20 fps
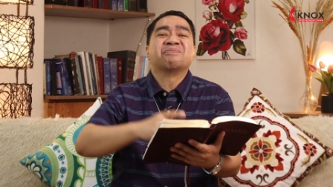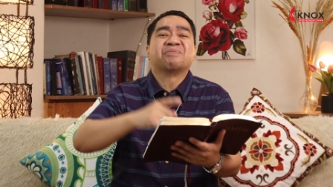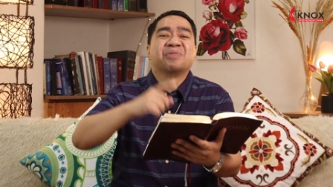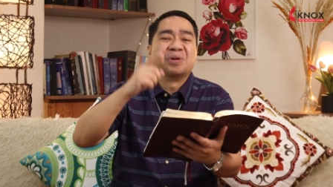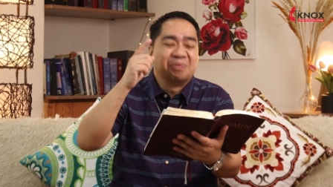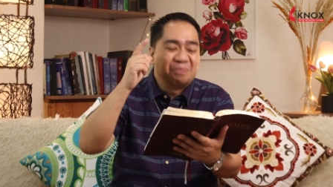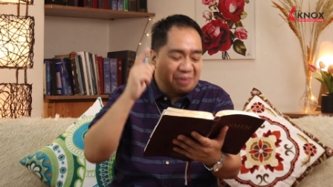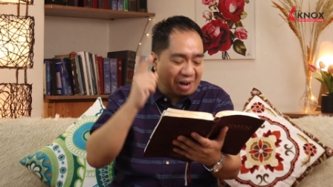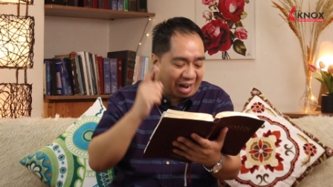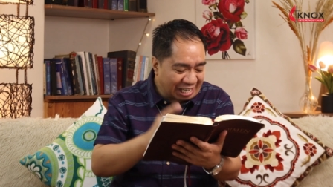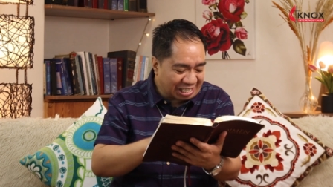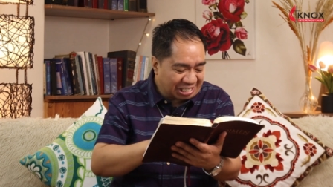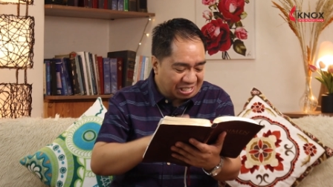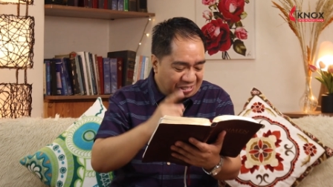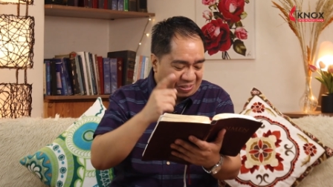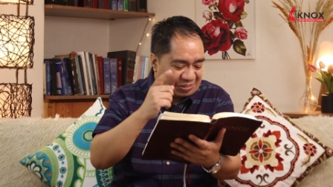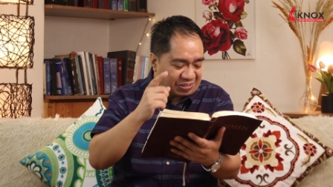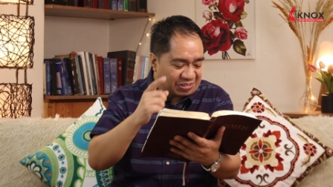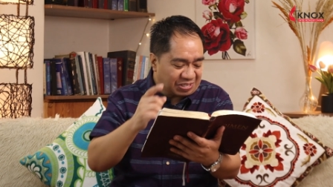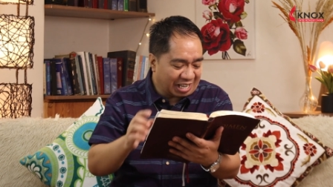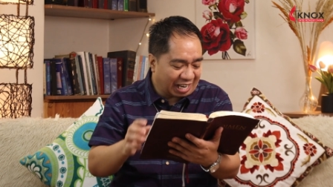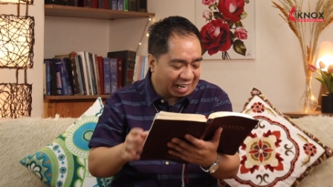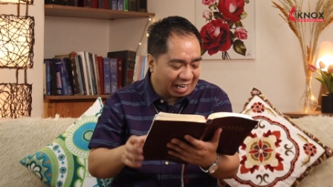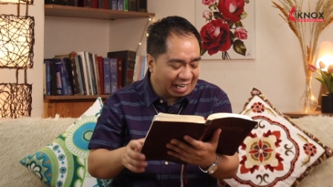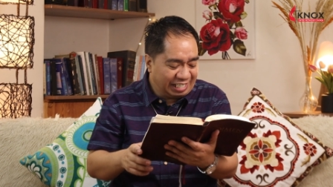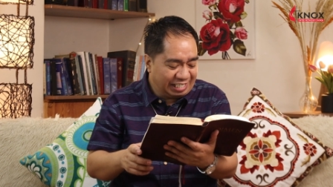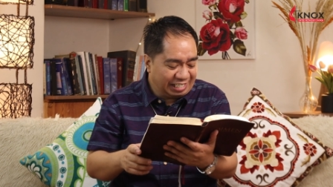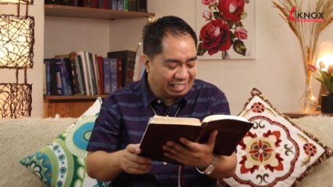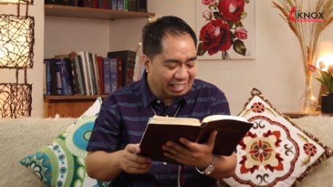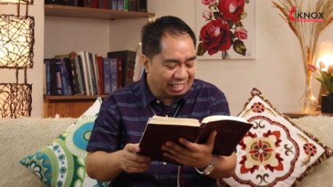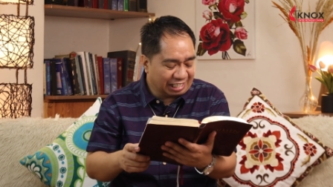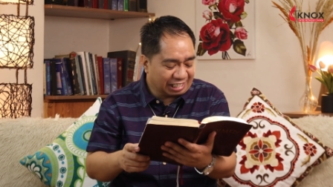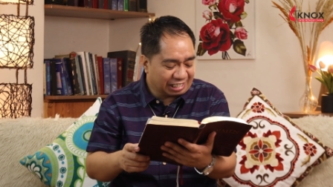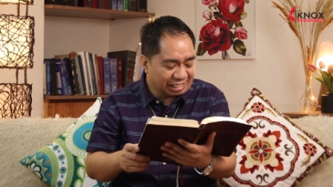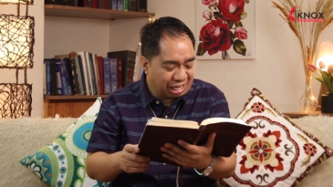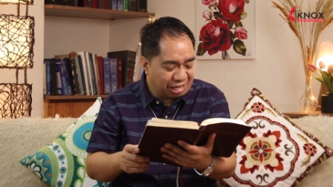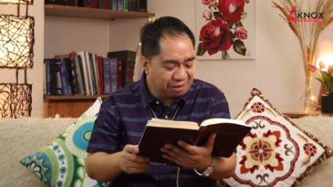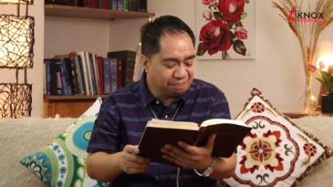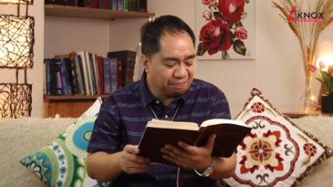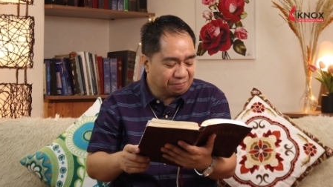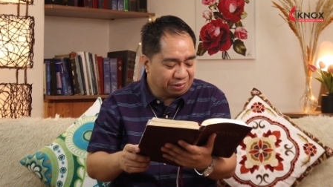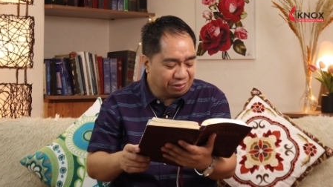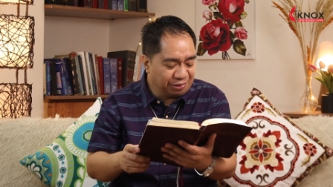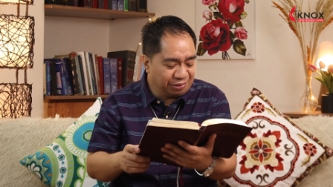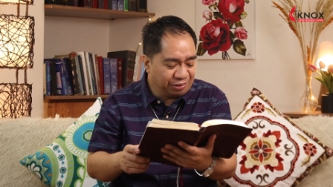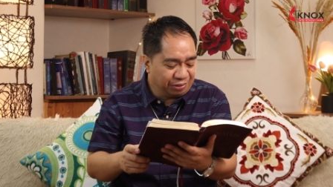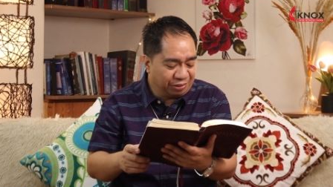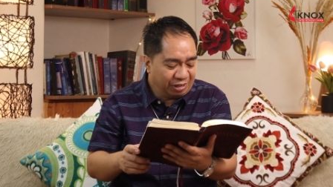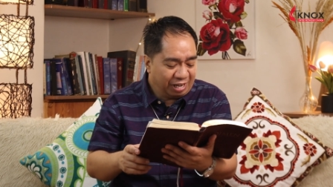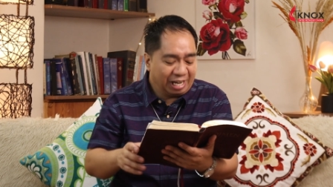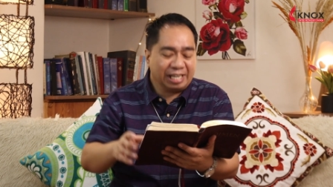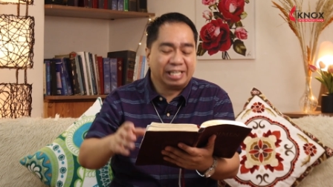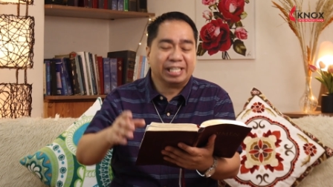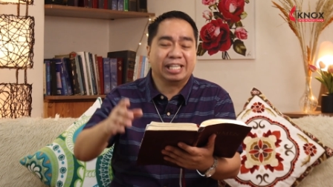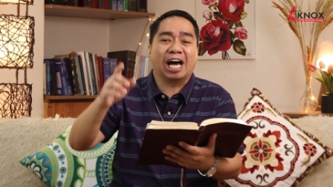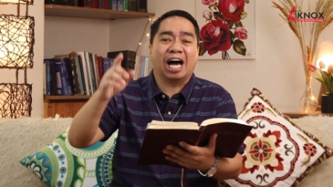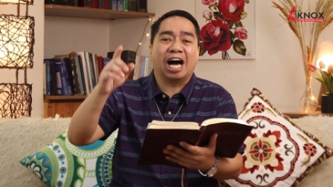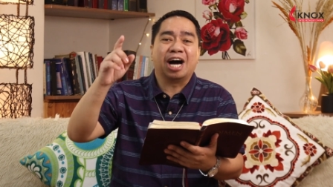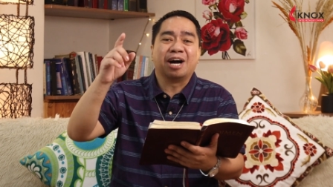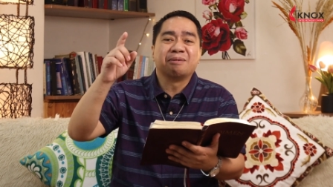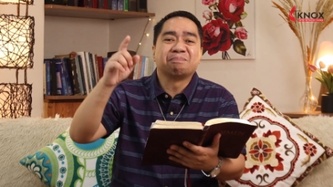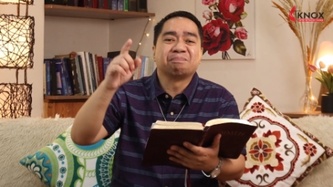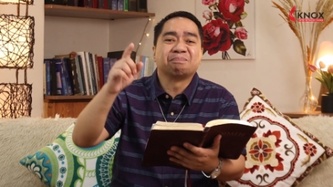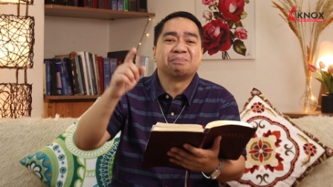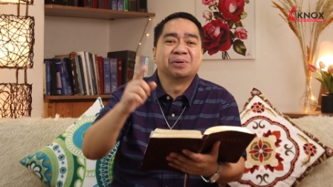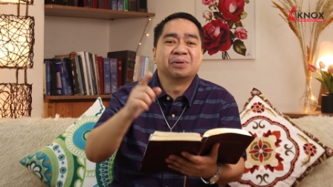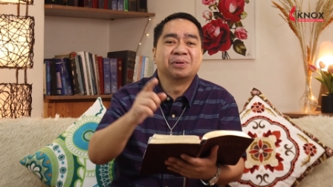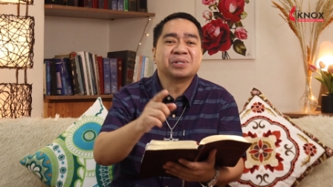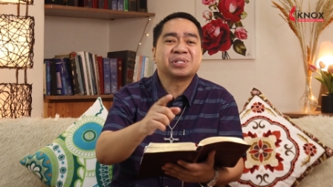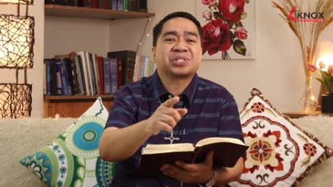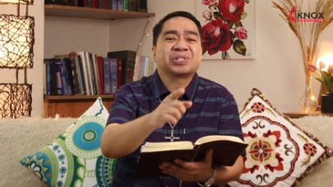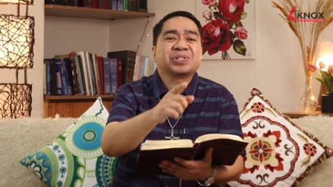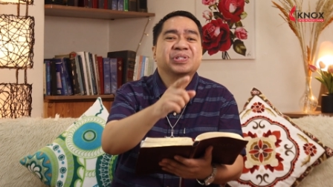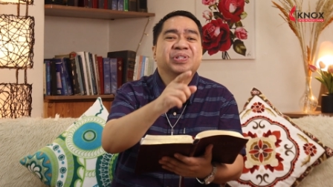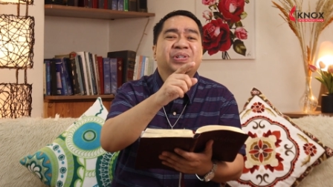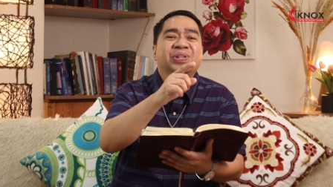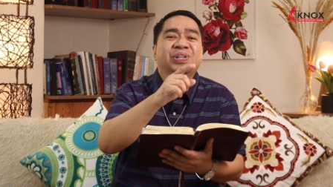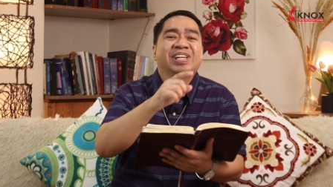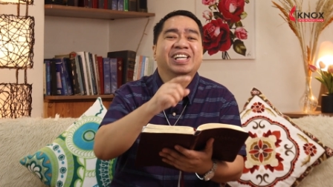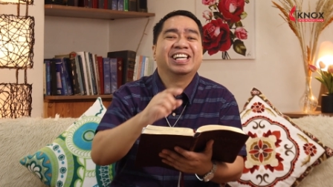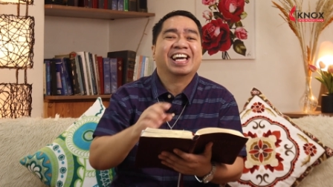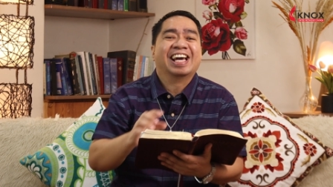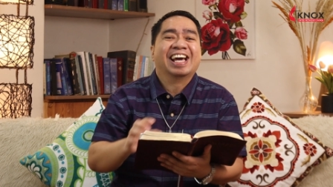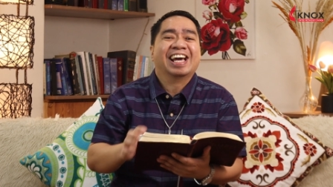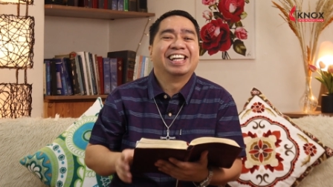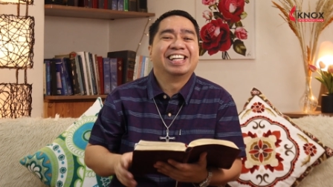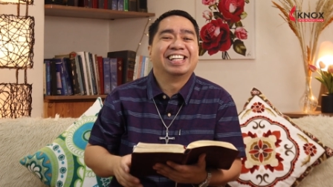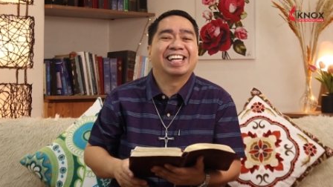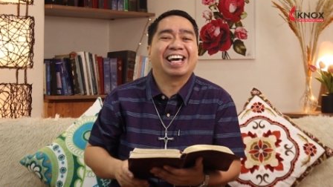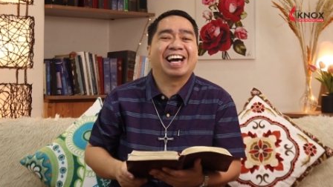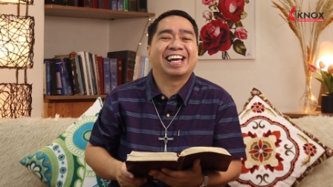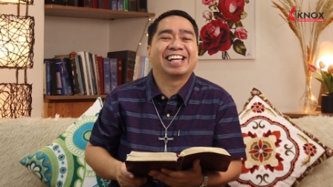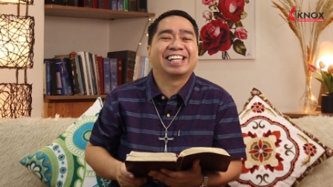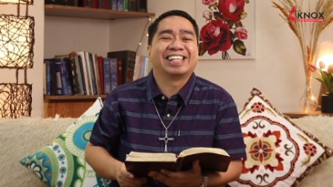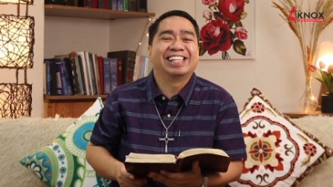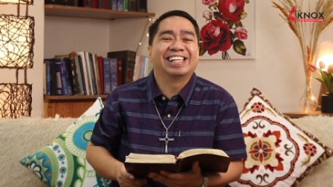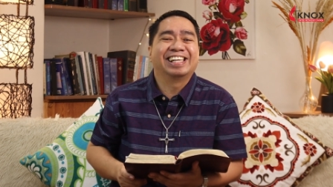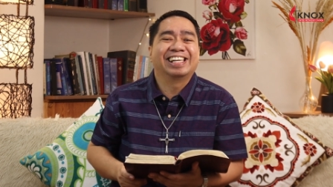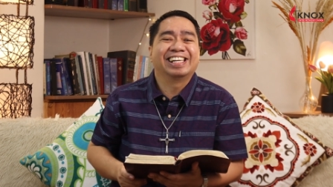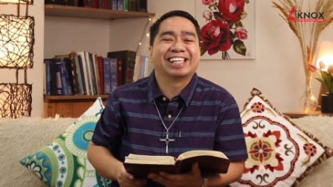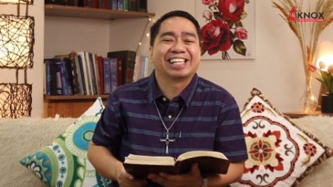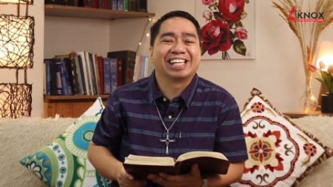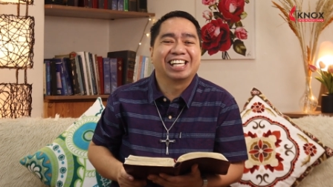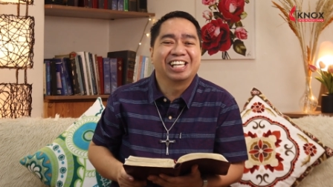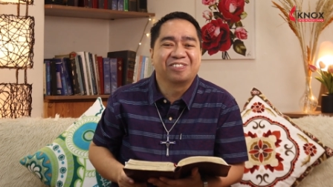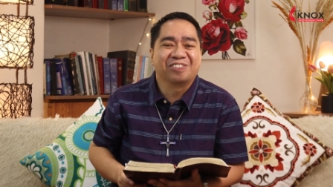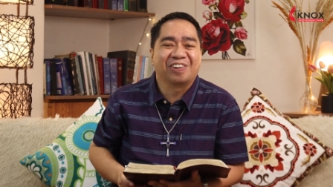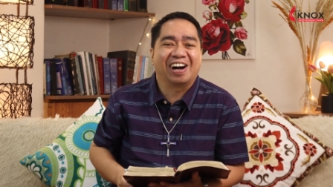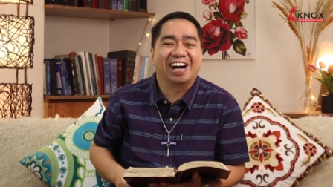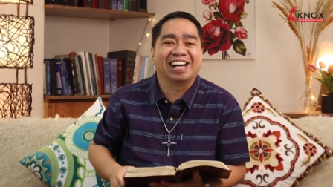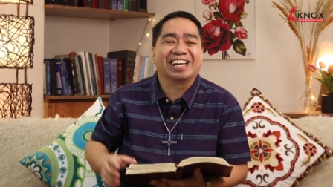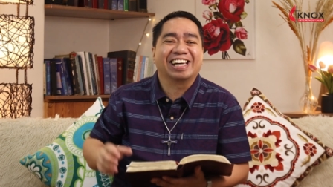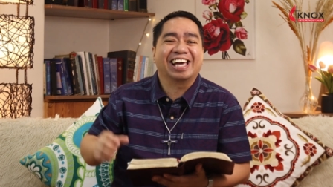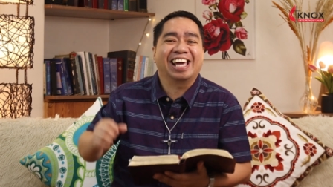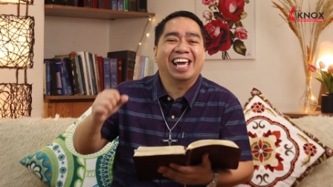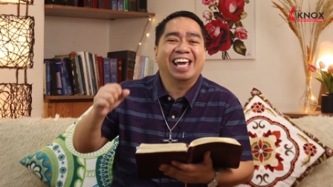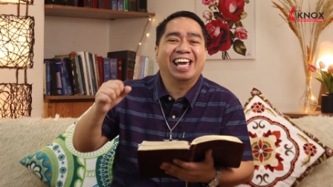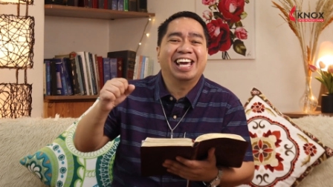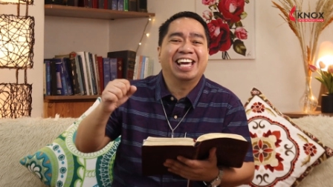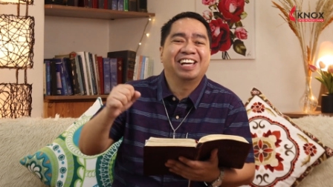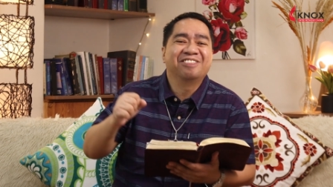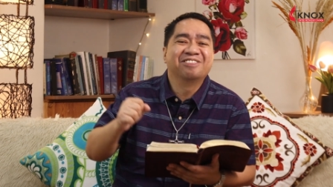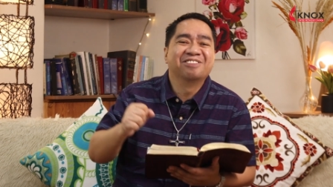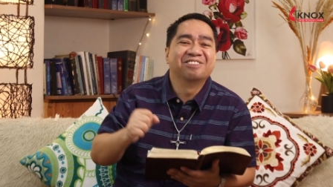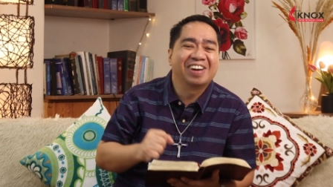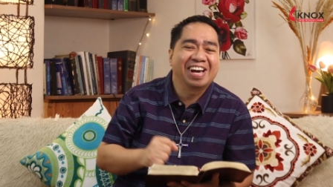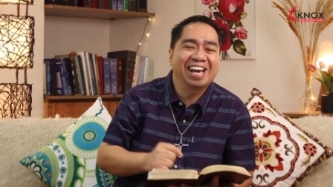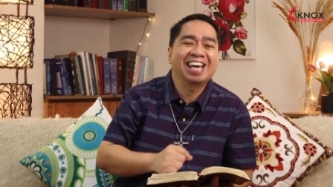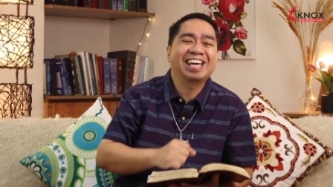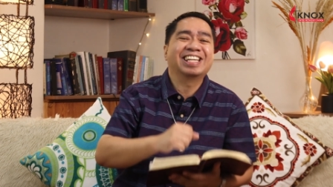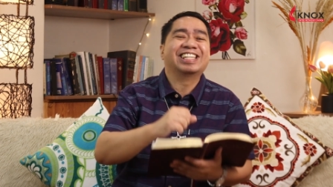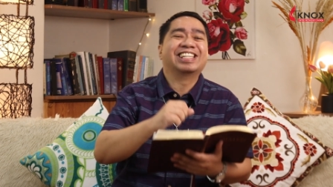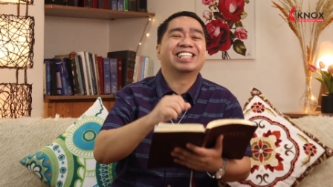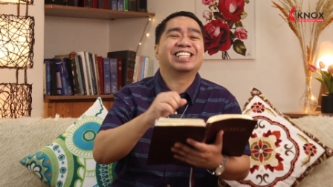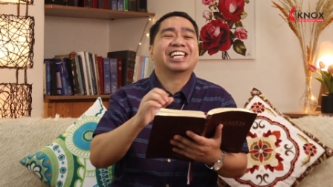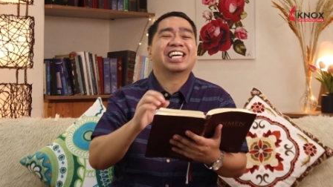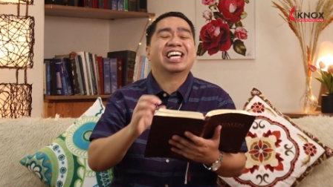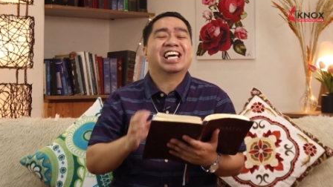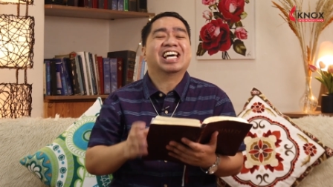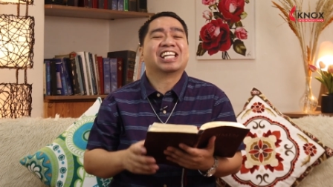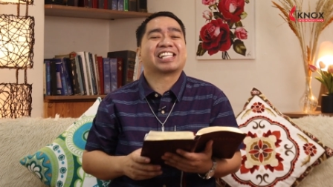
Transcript: Pumasok sa kanyang templo na ang puso'y nagdiriwang. Amen!